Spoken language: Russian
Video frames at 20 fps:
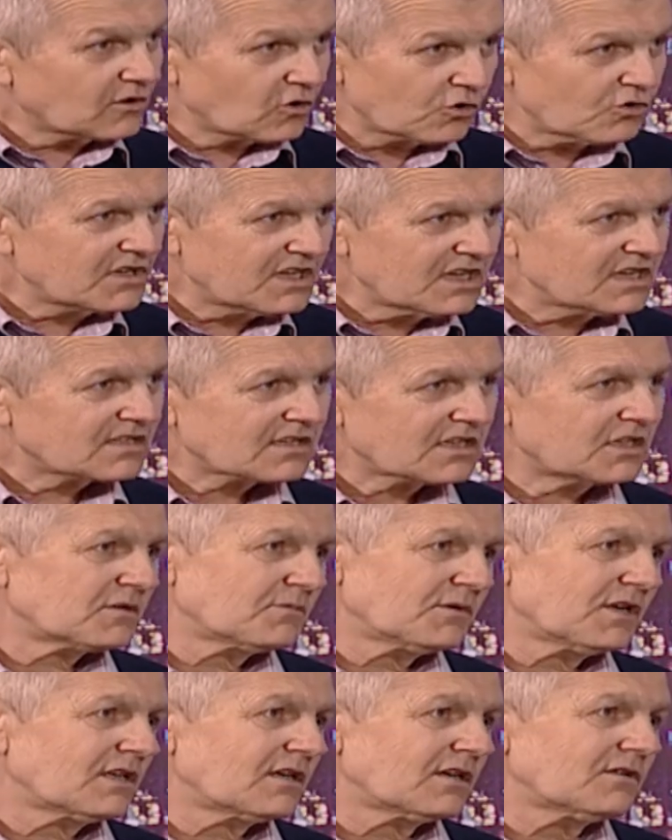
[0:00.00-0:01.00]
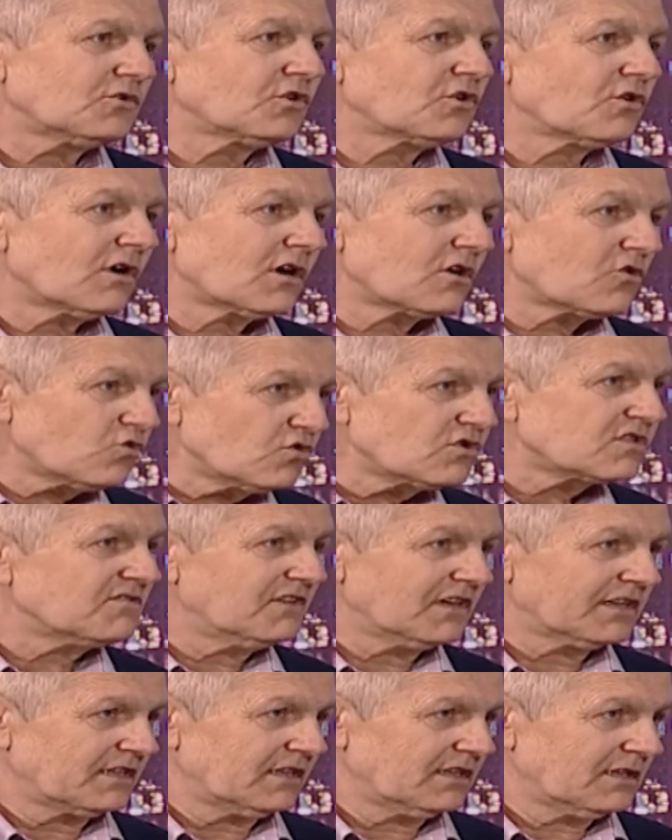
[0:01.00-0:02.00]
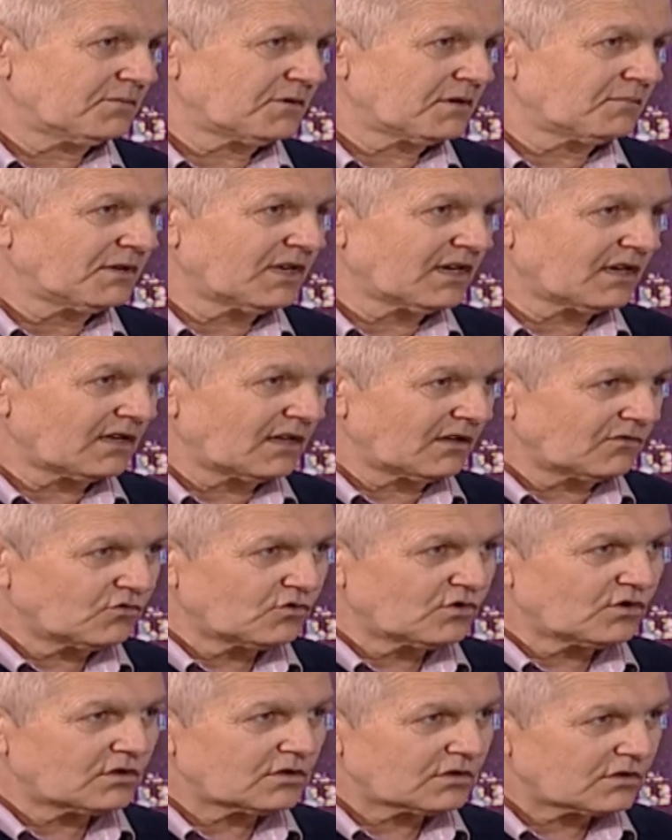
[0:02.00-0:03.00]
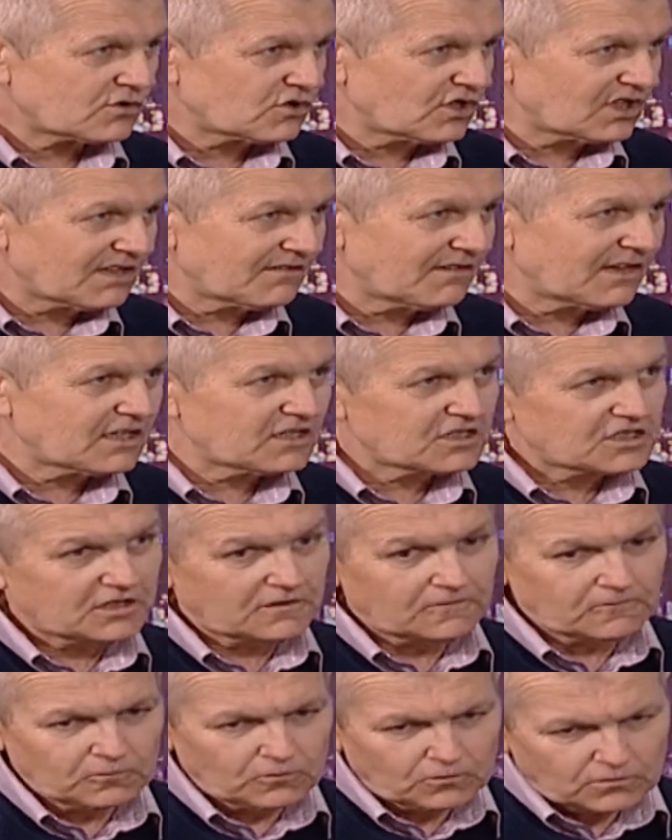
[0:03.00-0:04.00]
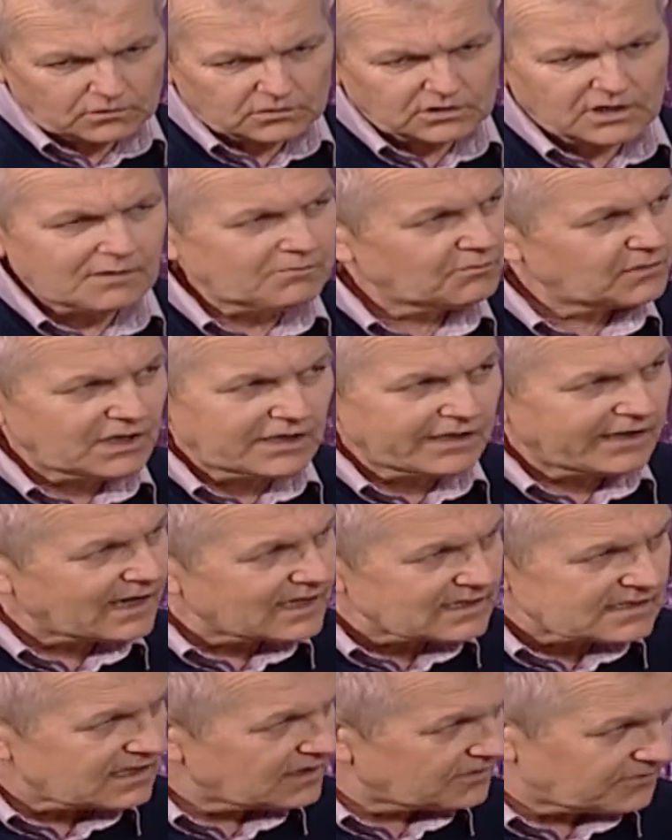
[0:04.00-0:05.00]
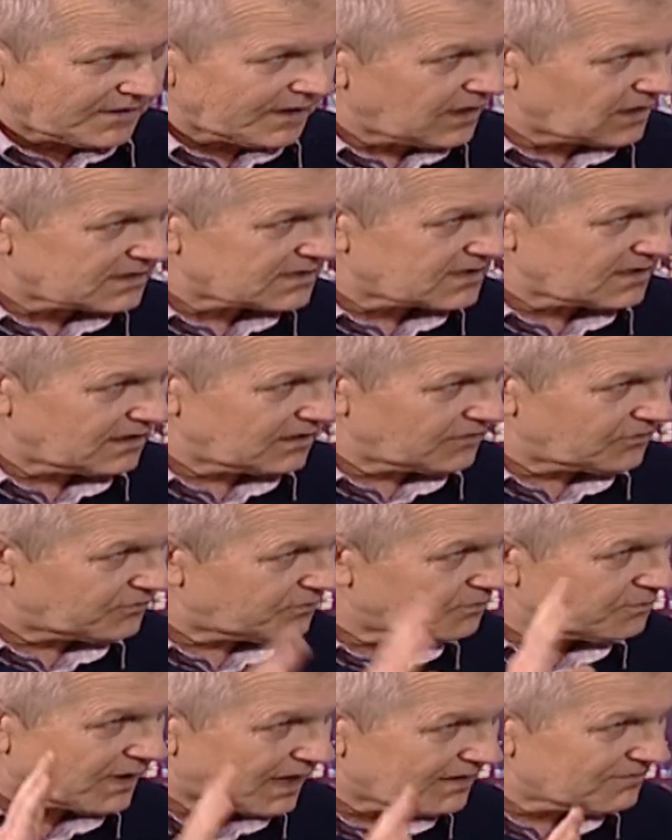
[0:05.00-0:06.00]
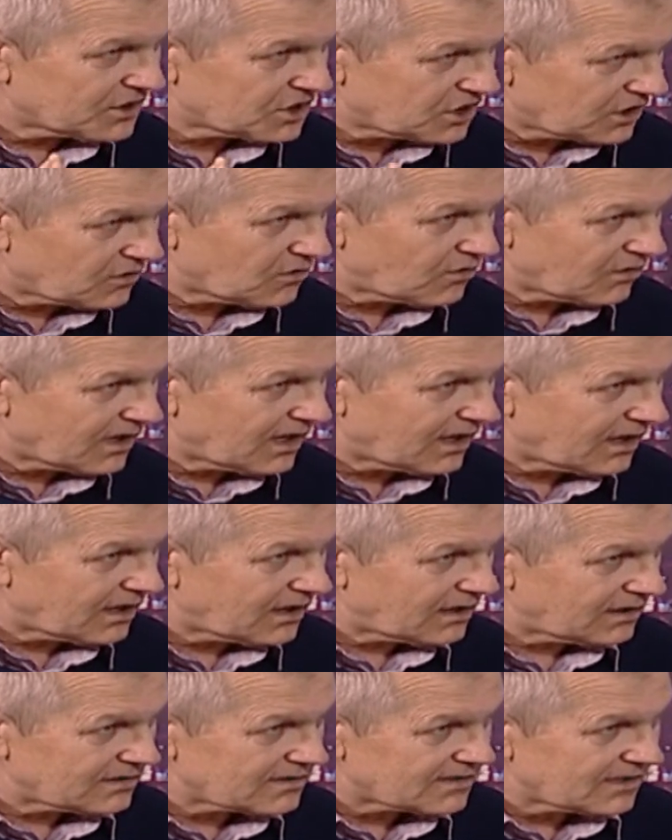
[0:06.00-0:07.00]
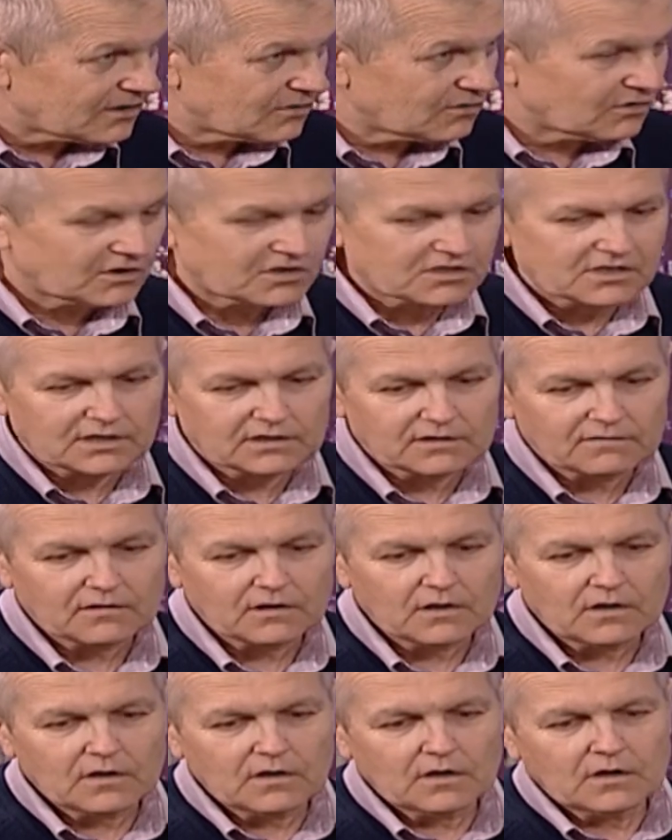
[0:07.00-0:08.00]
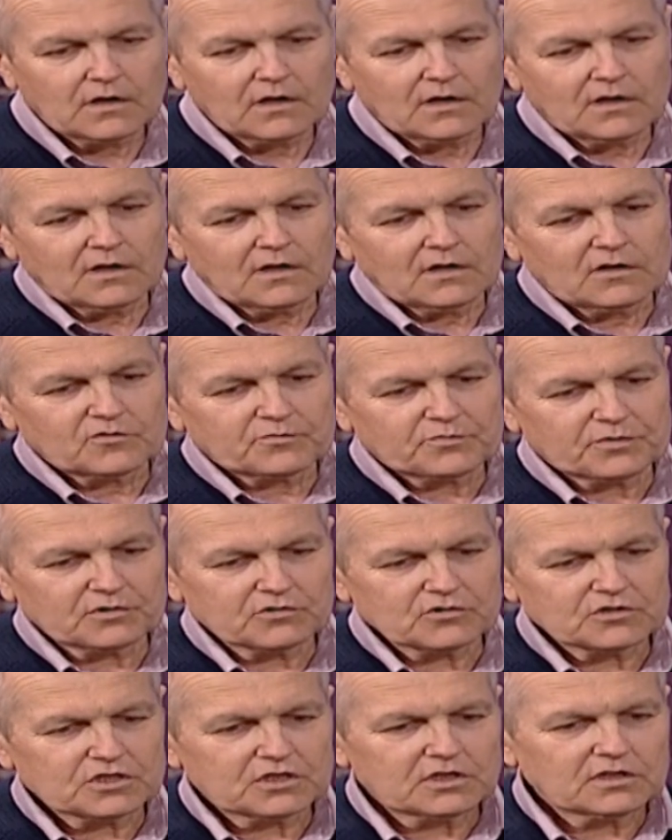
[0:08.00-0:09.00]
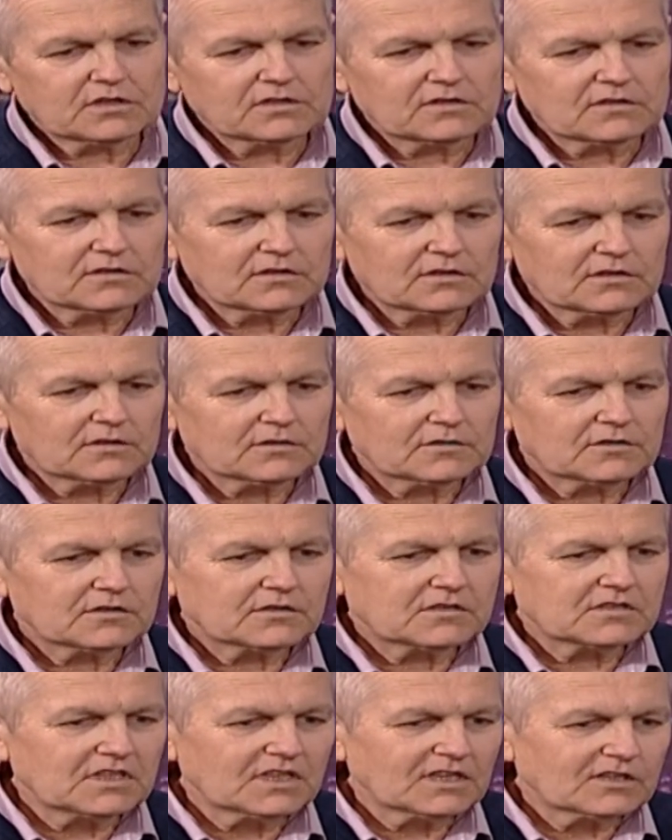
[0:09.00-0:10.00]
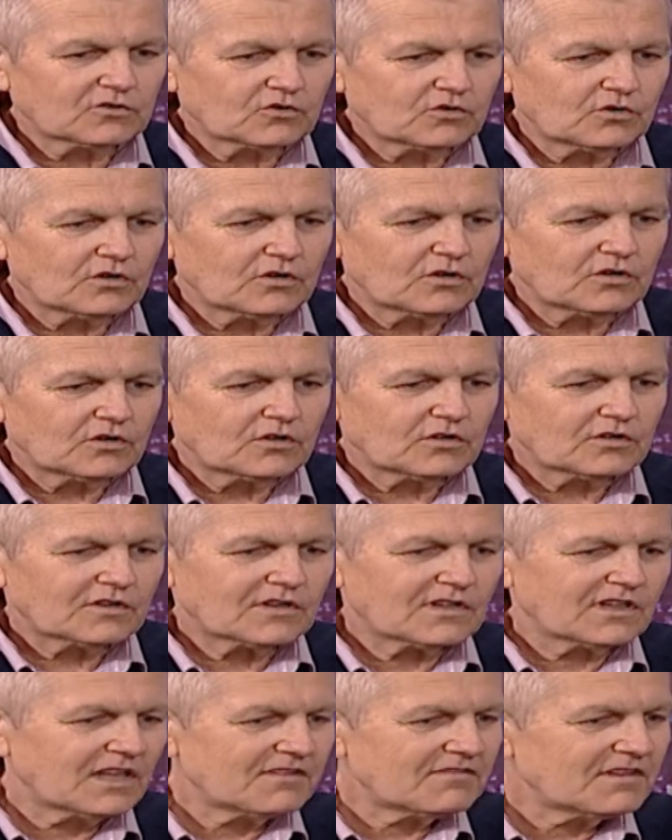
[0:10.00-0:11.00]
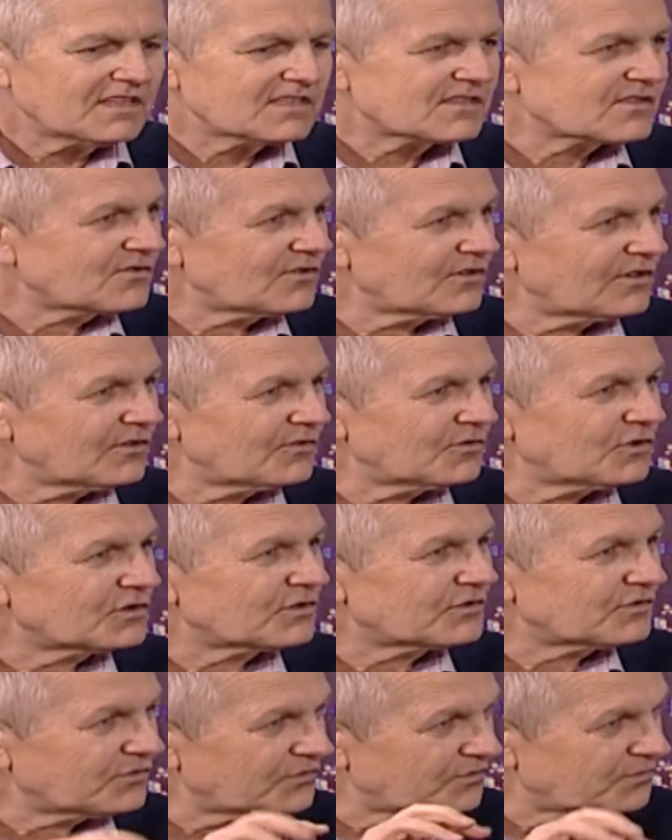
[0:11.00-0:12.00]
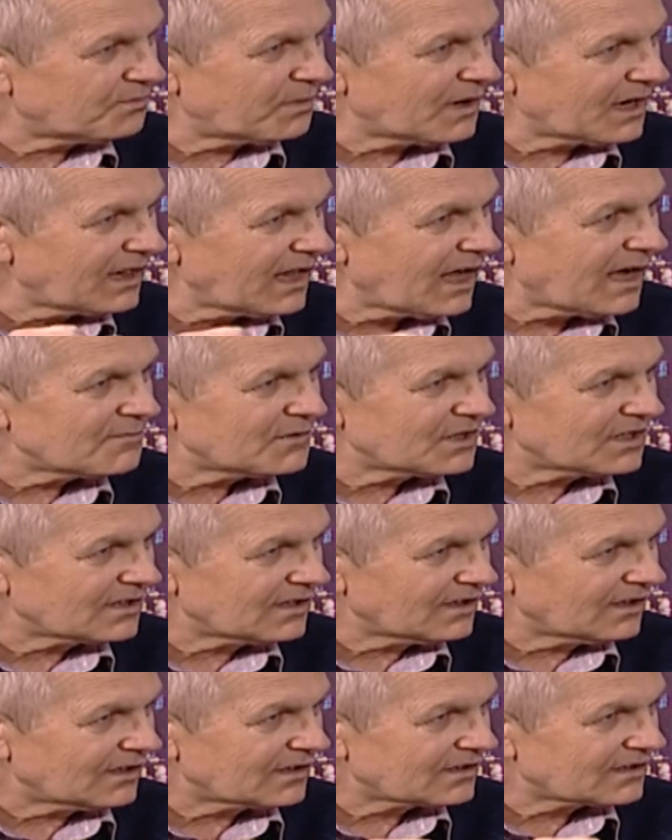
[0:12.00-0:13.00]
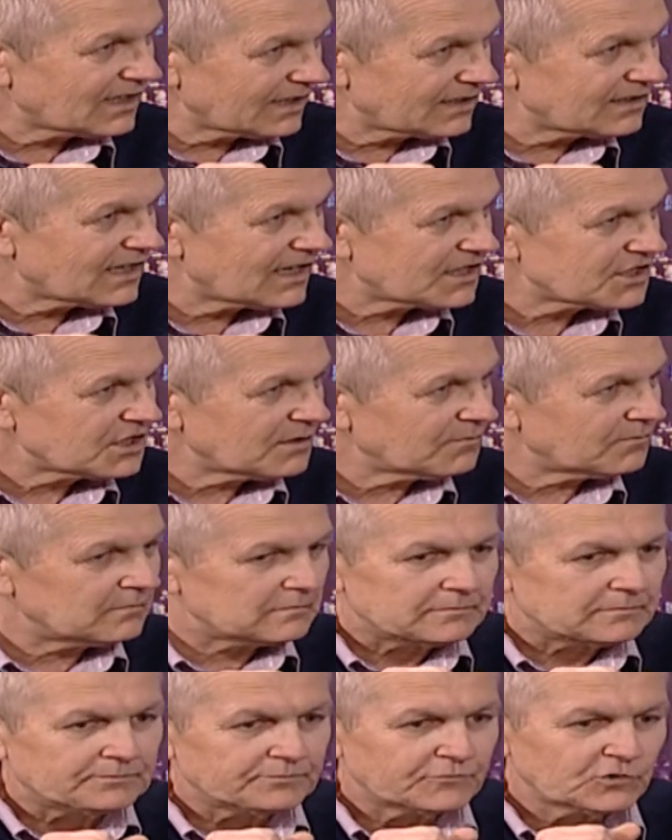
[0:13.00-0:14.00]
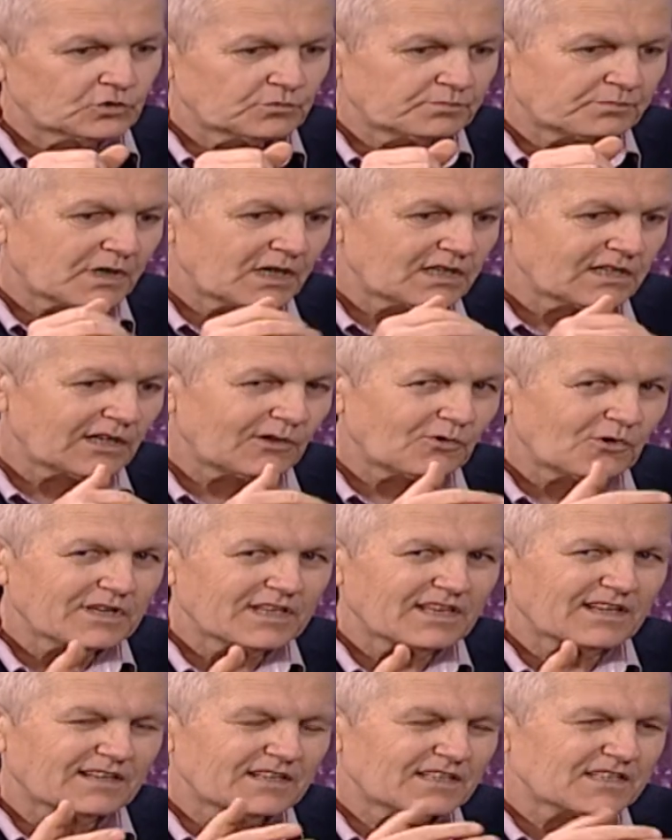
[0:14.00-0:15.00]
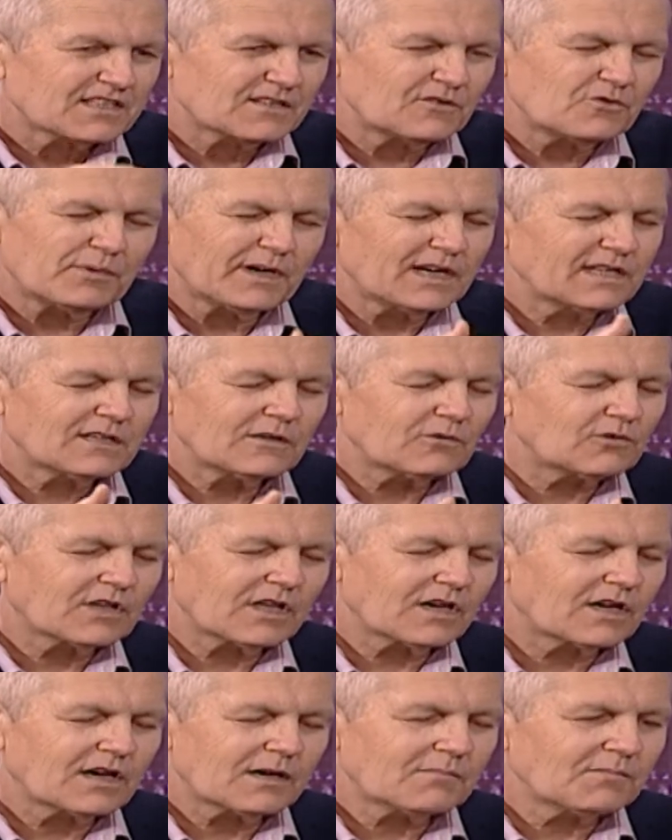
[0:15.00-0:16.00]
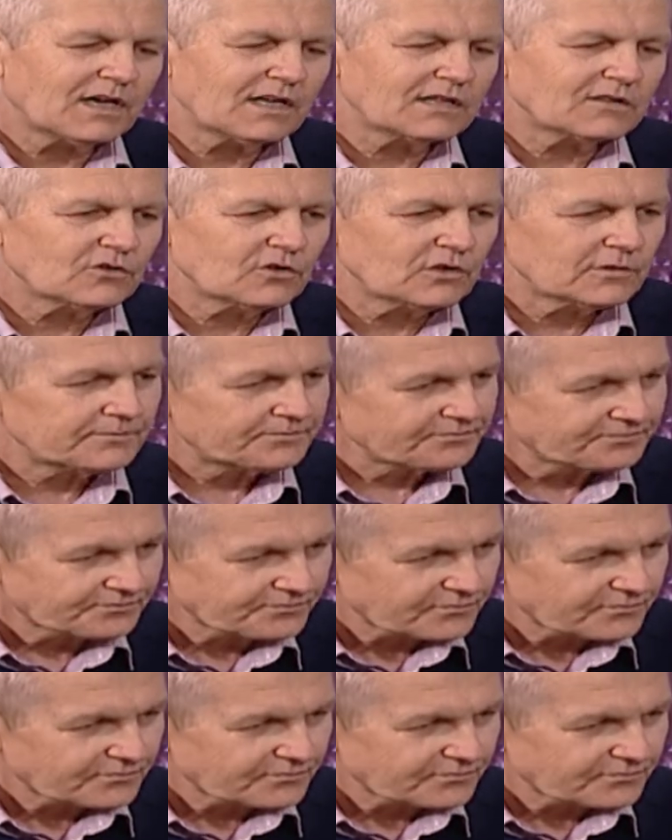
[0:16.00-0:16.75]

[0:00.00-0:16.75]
круги, скажем, я не говорю о Рузвельте, например, и его сотоварищах, но там были разные фракции в правящих кругах Соединенных Штатов. В первую очередь э, те, кто главенствовал вот в парламенте тогдашнем. Ну, по аналогии, конечно, любая аналогия хромает, но